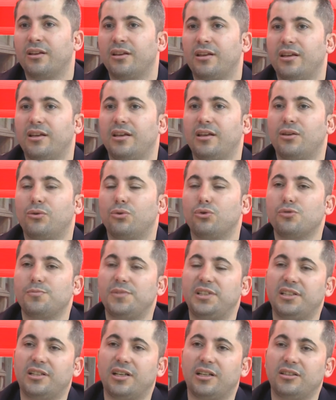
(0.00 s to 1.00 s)
e,
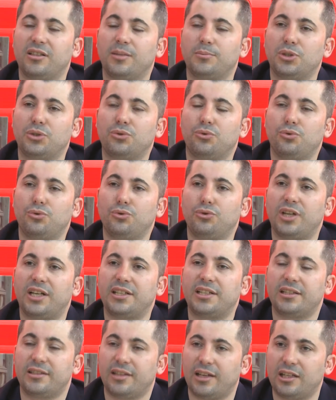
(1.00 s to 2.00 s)
kozmetik anlamdaki ürünler
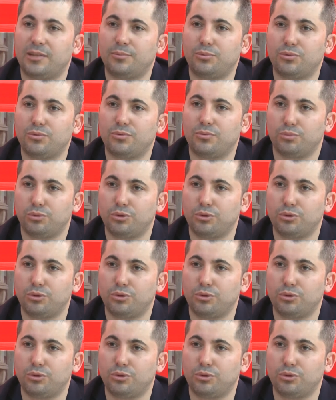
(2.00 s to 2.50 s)
yeterli bu,